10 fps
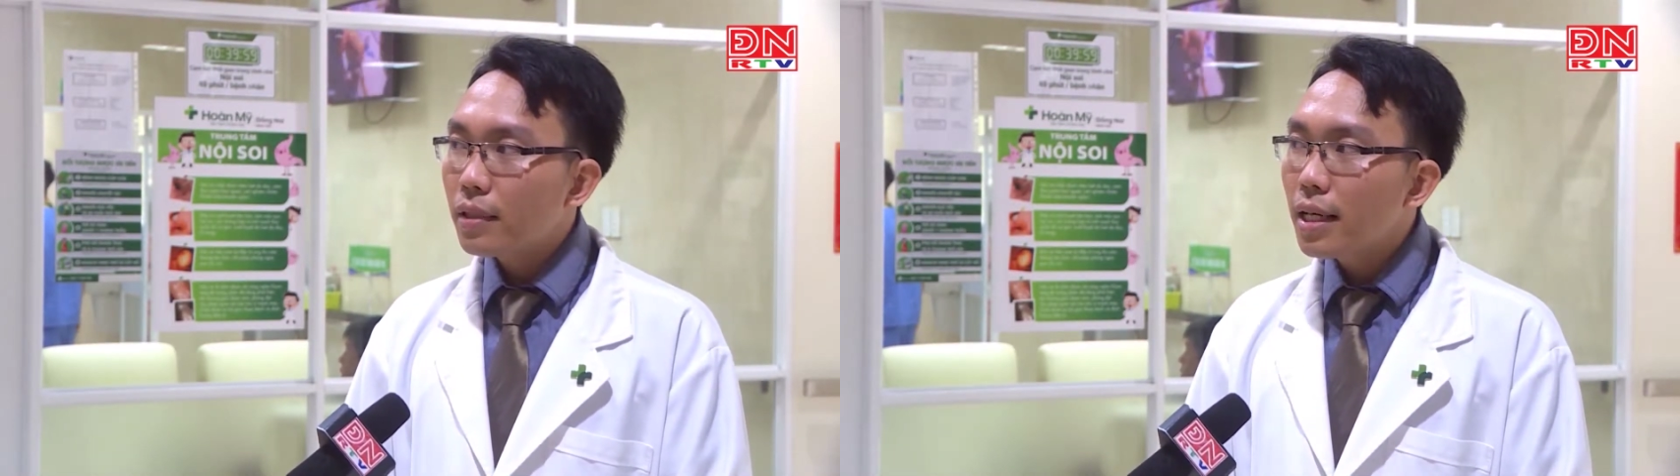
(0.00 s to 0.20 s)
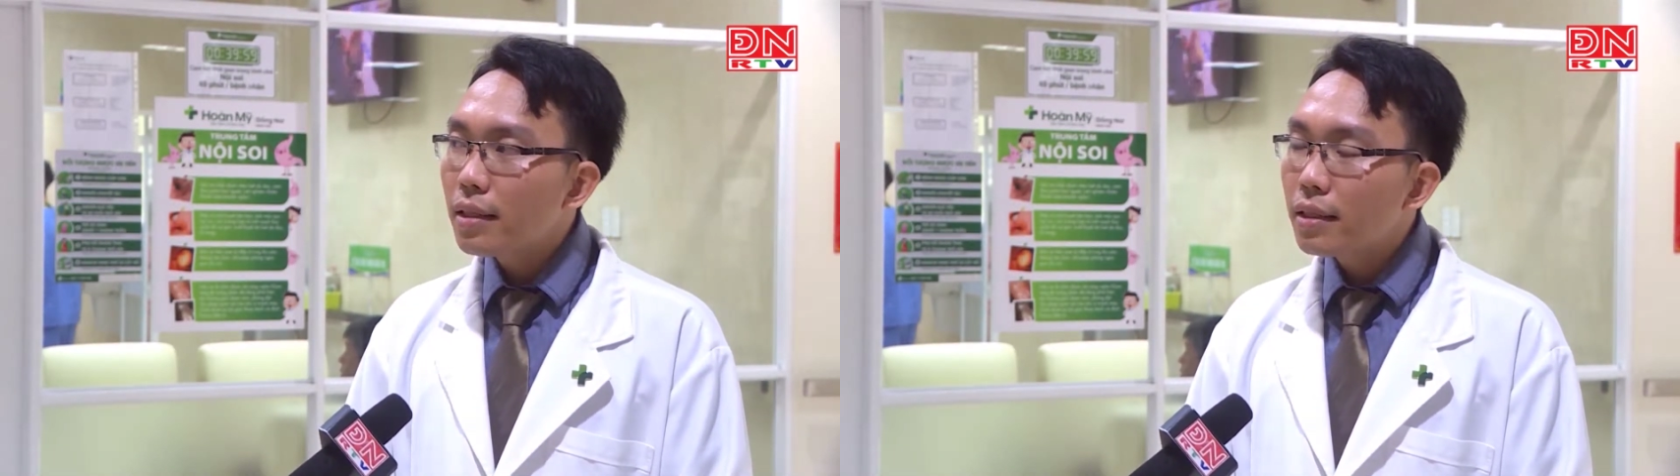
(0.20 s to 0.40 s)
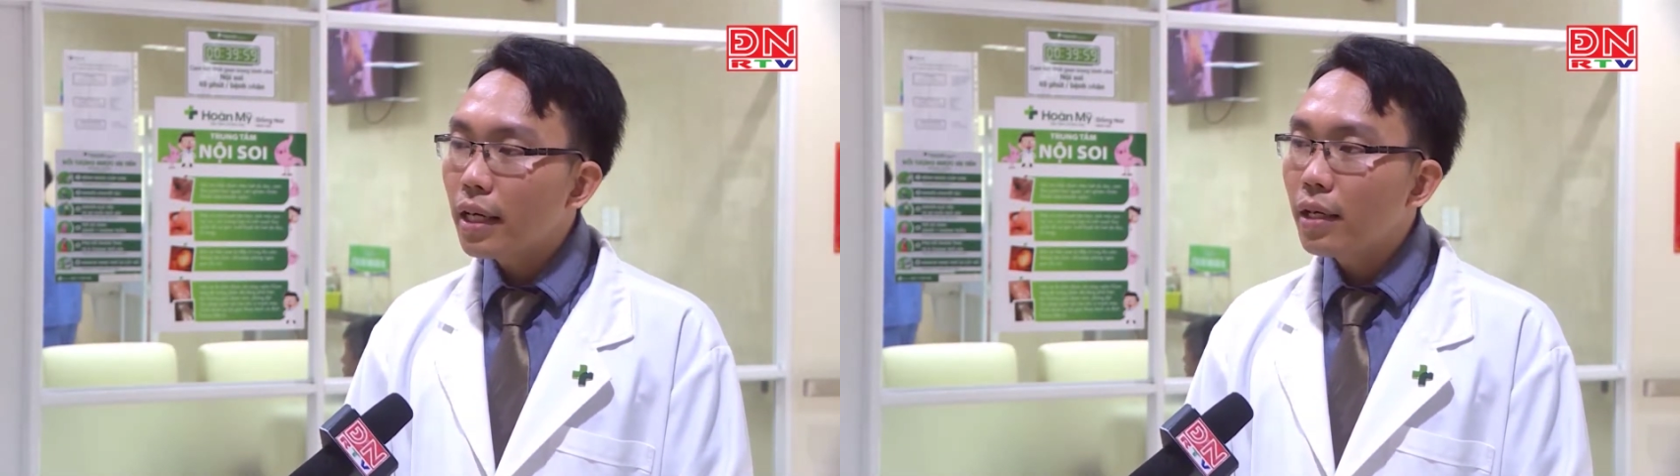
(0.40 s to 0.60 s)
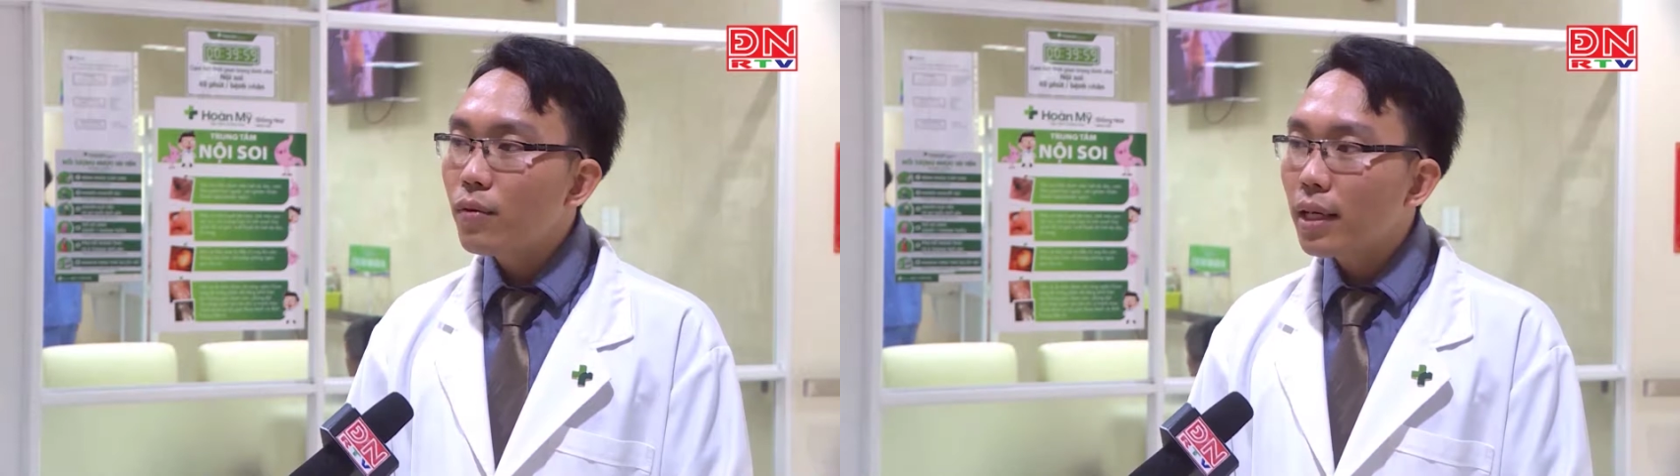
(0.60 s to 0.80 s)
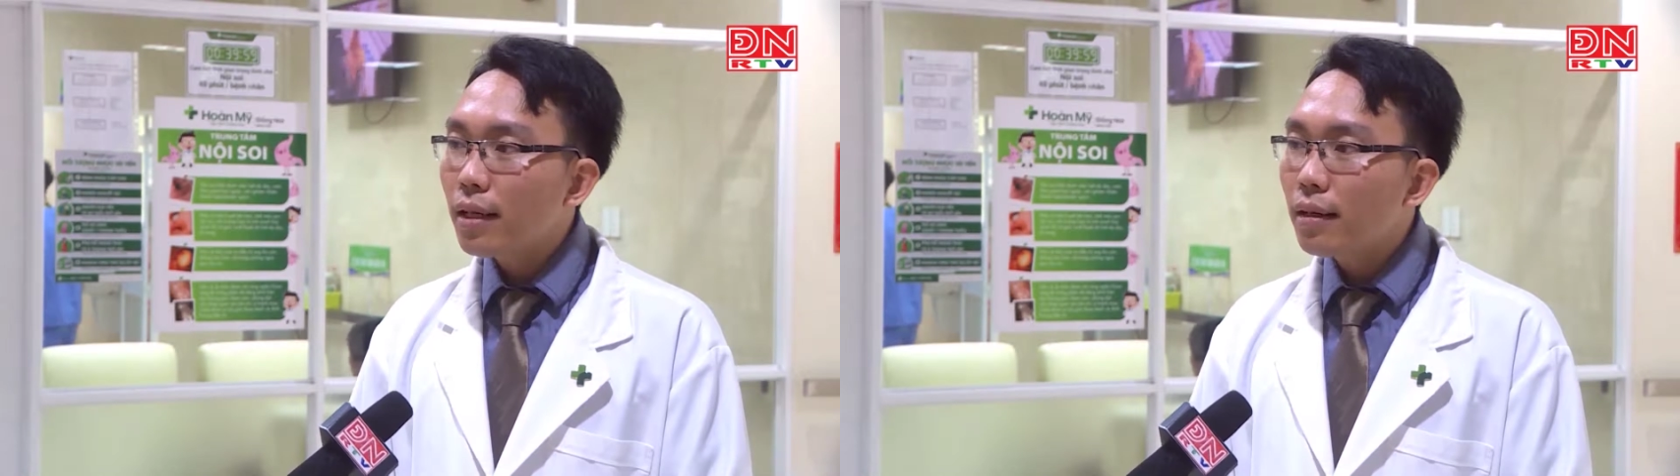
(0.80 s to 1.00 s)
tiến triển
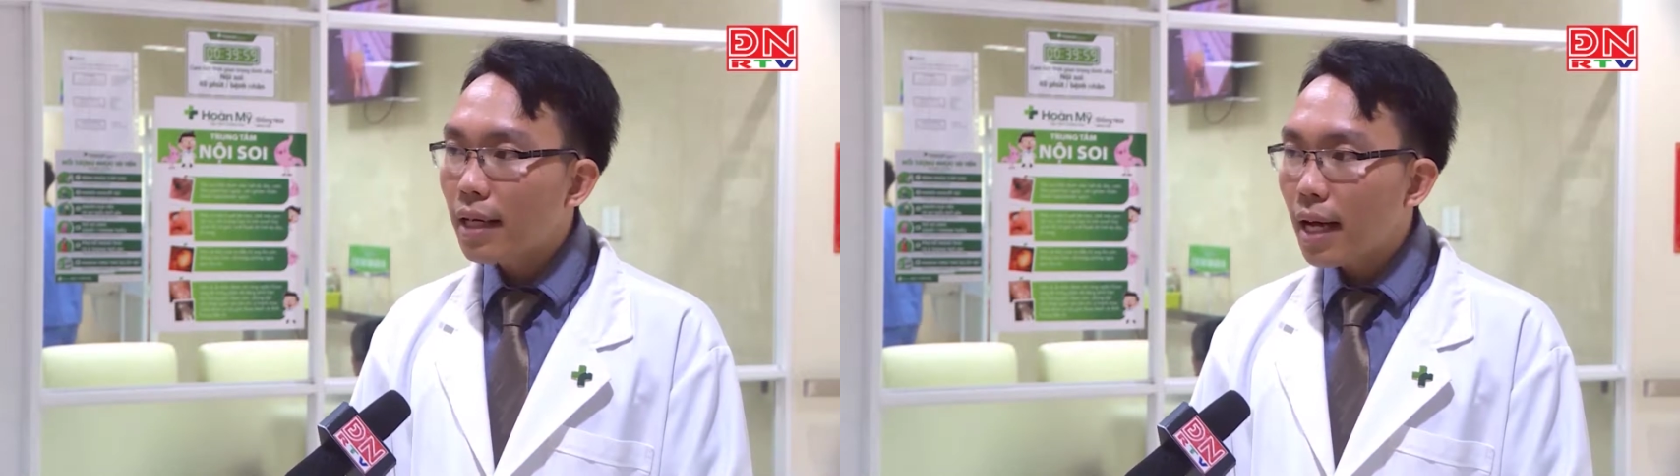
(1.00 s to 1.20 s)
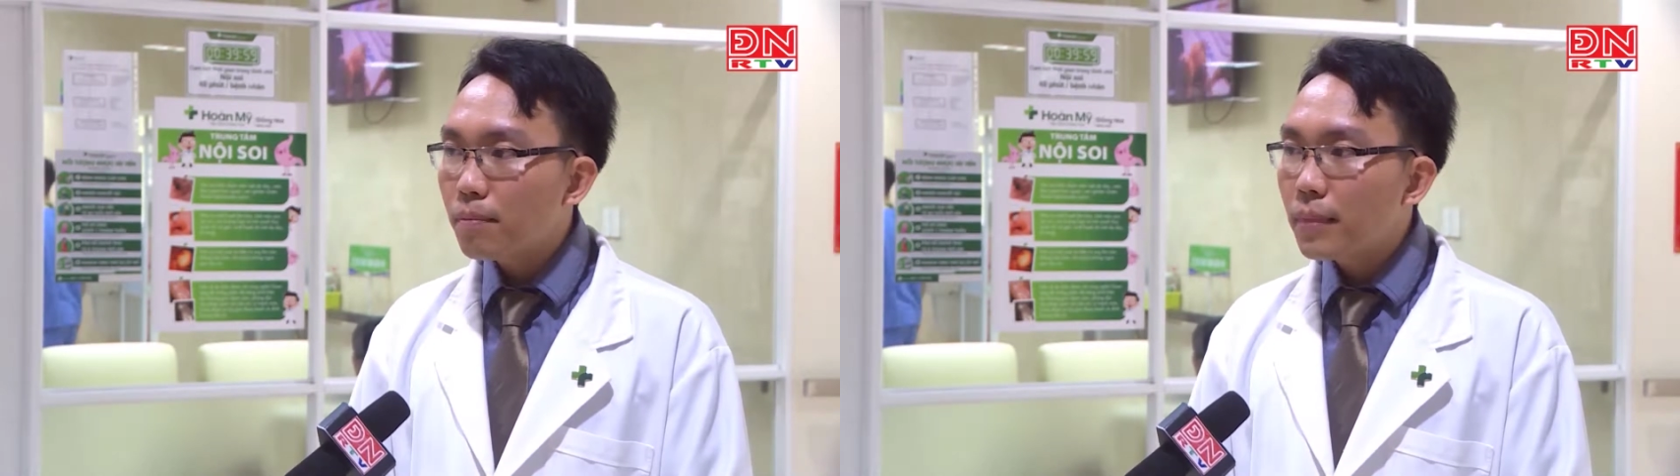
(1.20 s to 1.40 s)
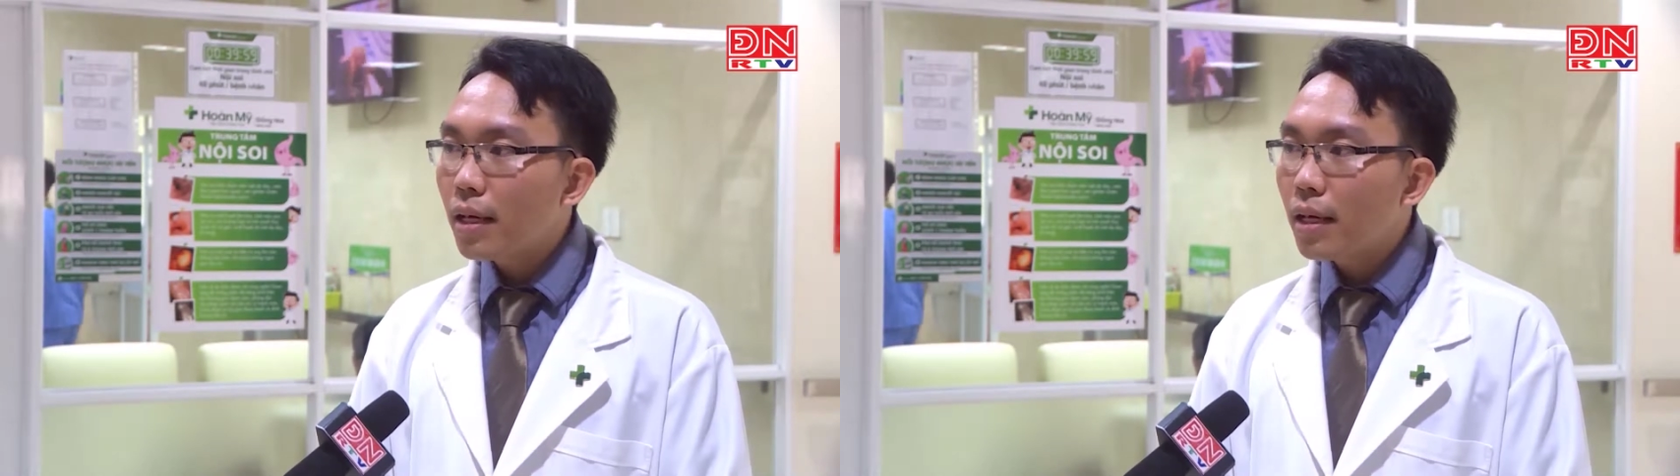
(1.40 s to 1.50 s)
qua từng năm